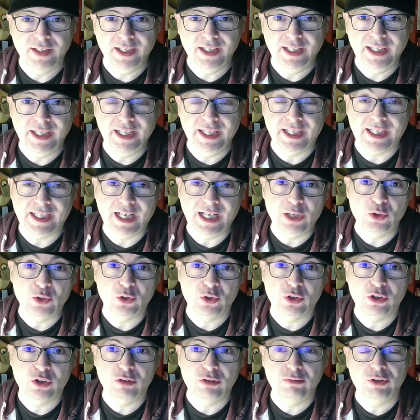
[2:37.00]
Y claro,
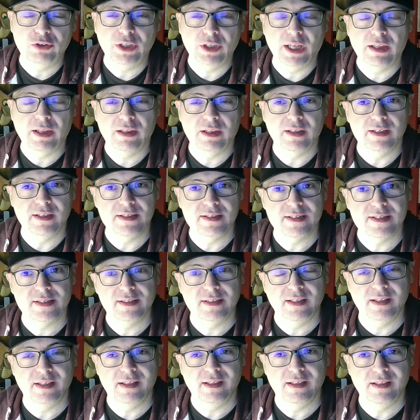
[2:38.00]
¿cómo nace
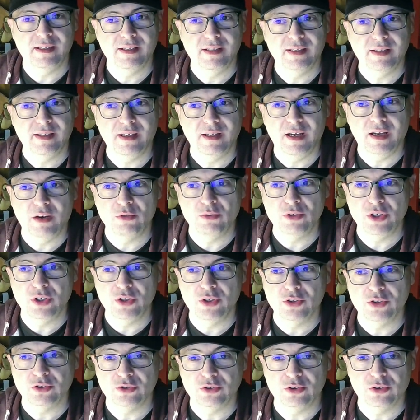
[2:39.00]
este
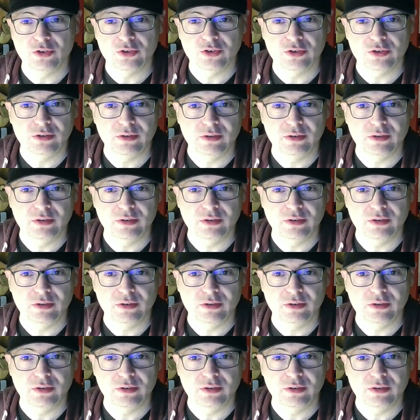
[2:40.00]
Aullidos 2?